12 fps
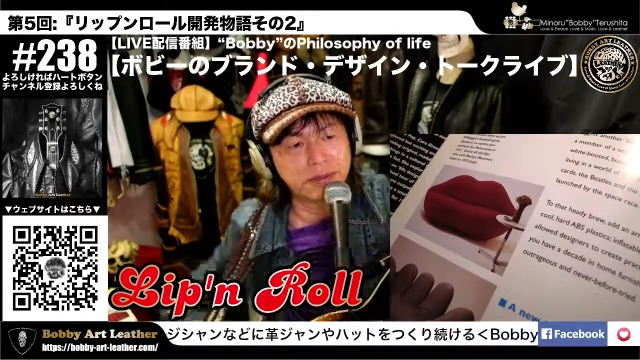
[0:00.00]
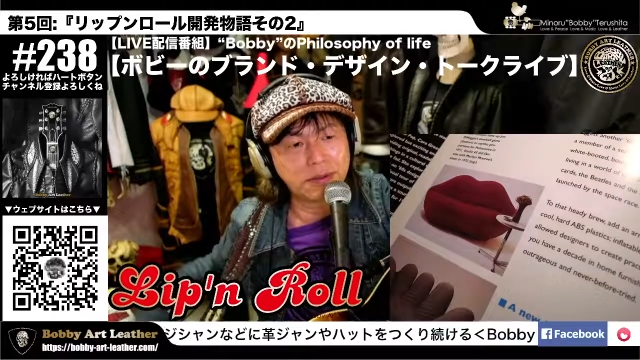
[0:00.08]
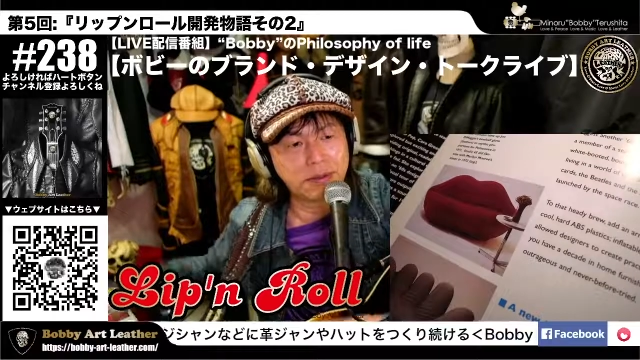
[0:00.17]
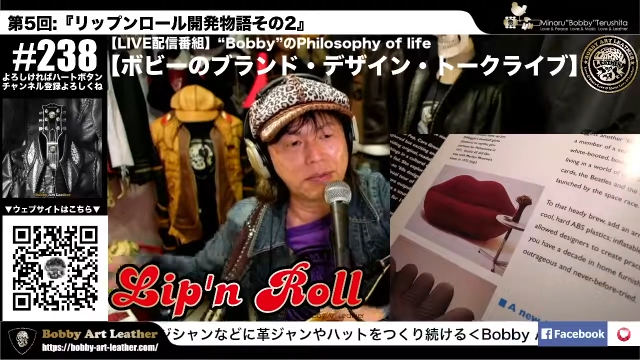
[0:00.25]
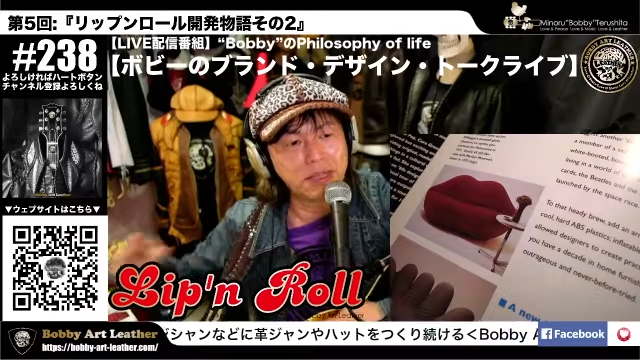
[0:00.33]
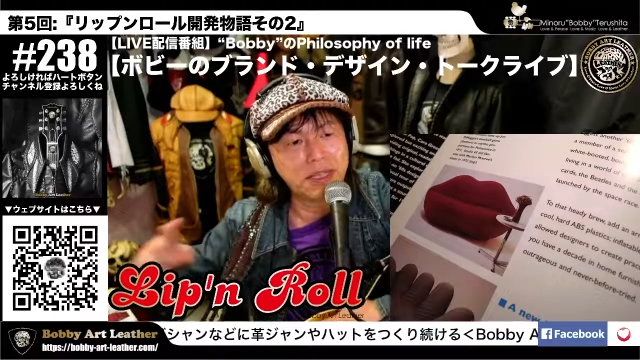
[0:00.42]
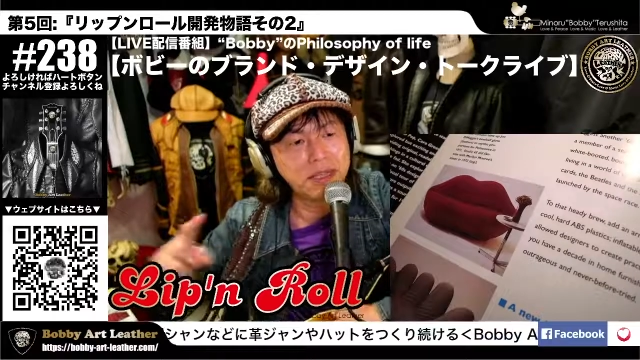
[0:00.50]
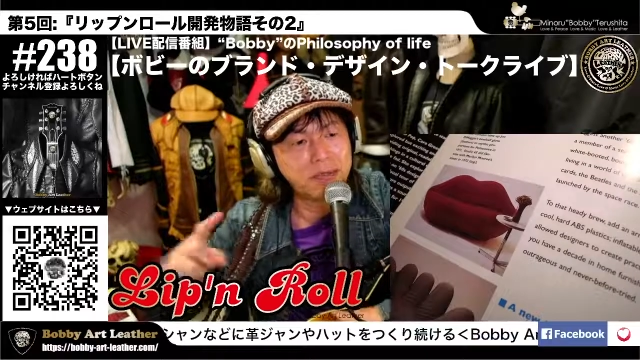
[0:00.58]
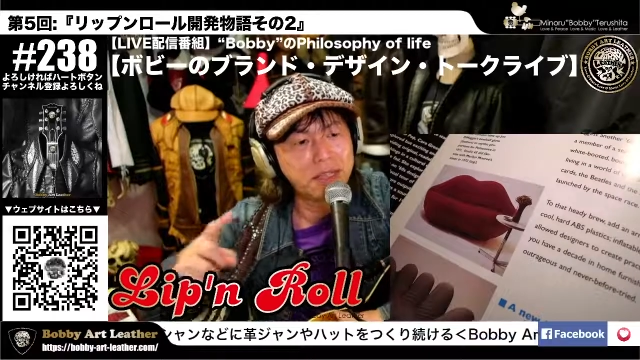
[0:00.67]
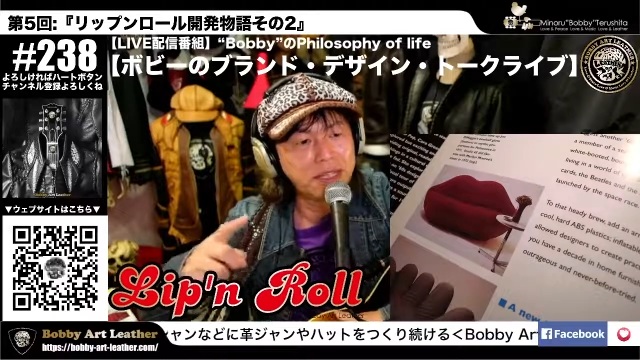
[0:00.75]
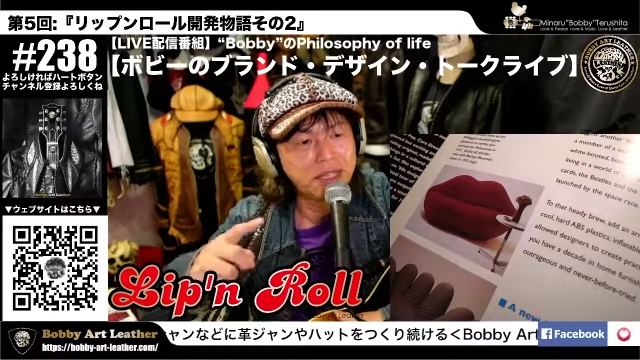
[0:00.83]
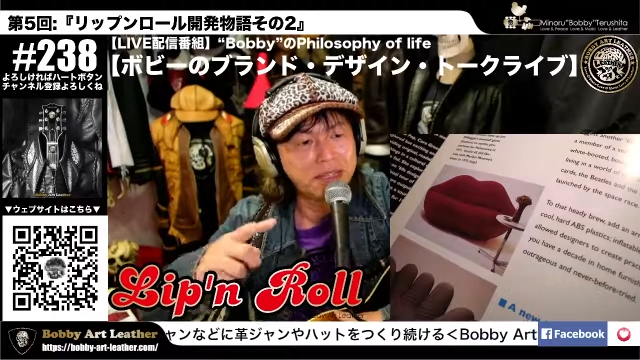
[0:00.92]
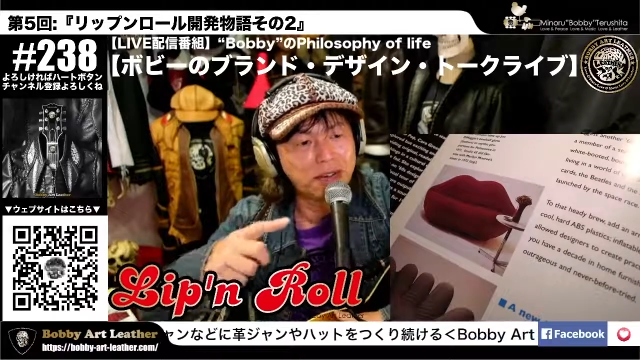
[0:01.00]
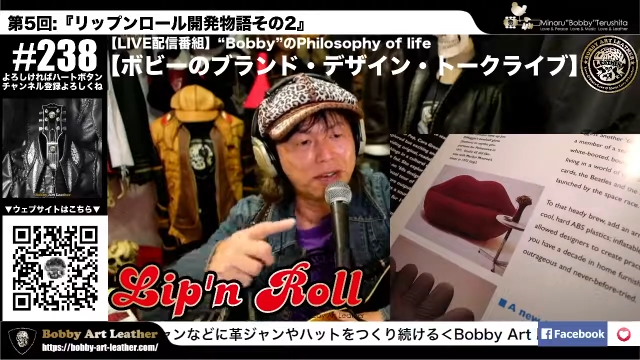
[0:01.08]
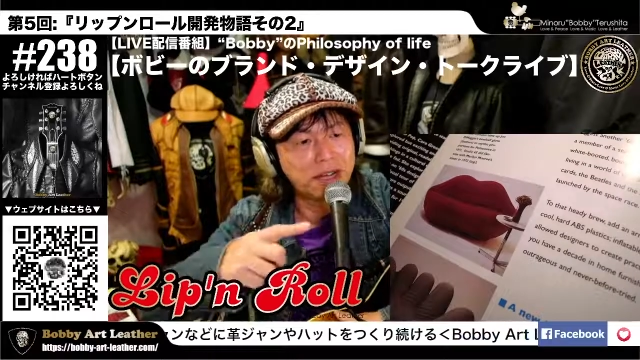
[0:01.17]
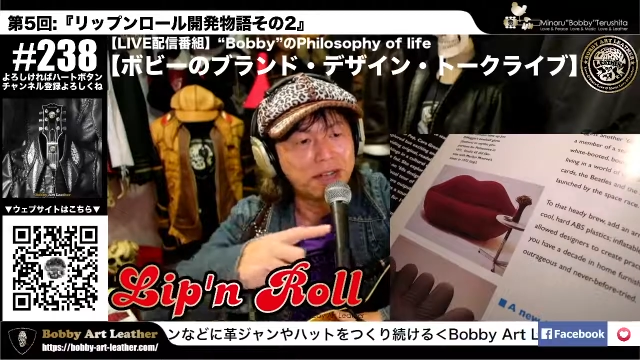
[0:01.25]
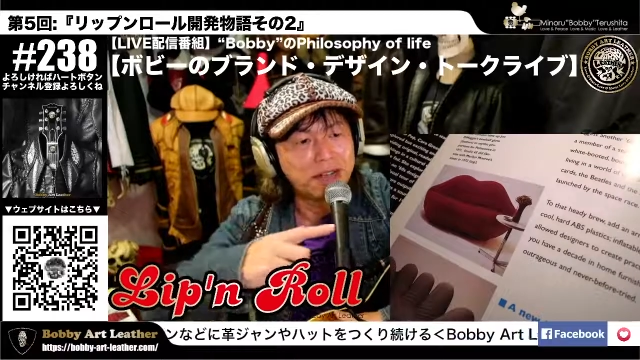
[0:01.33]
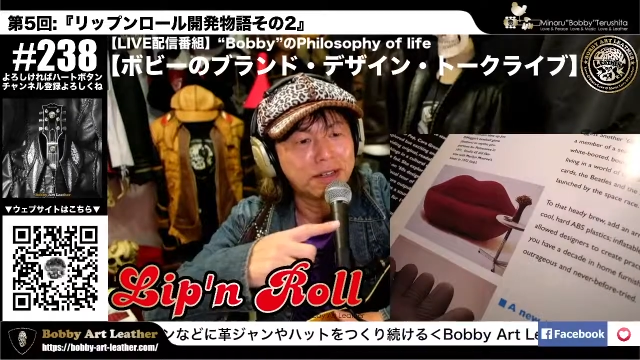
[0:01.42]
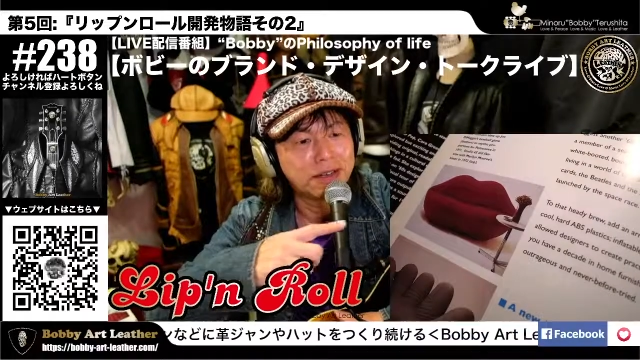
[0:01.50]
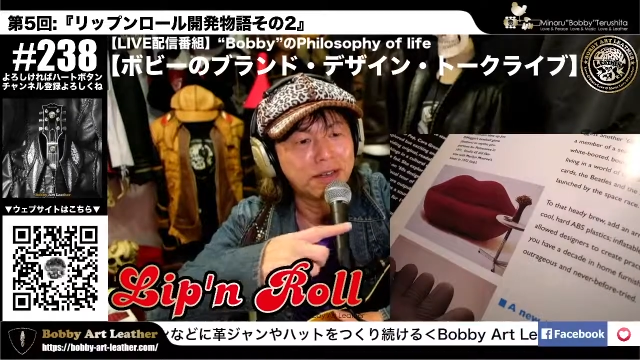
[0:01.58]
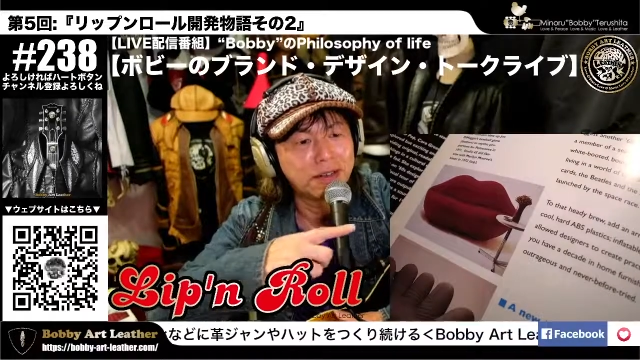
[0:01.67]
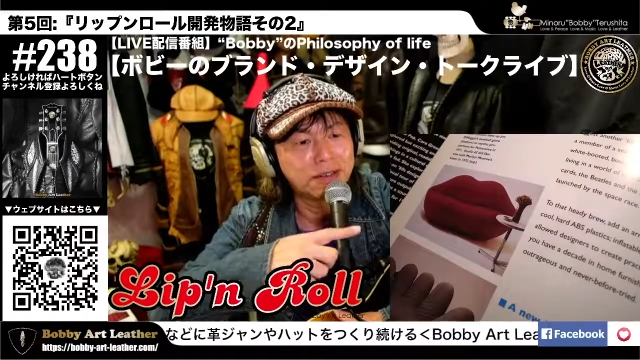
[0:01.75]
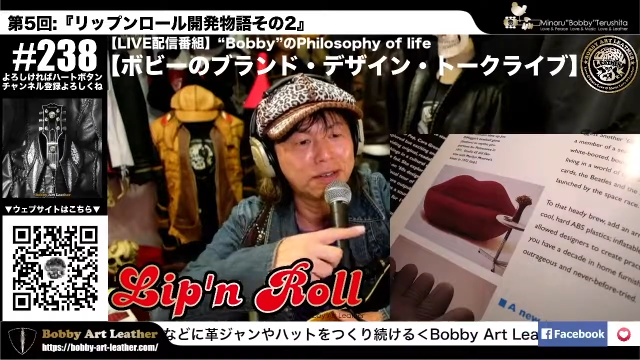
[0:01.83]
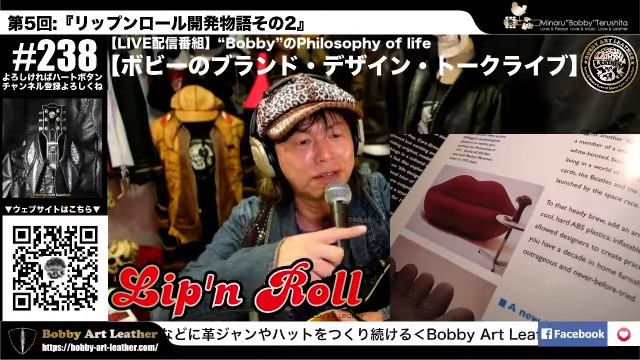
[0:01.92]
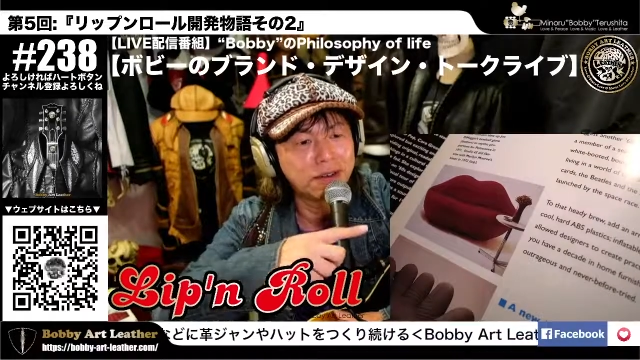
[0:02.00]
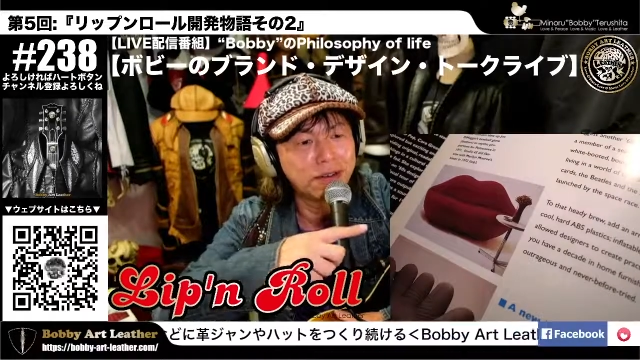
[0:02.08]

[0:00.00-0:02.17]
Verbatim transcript: 右手使おうか、ね、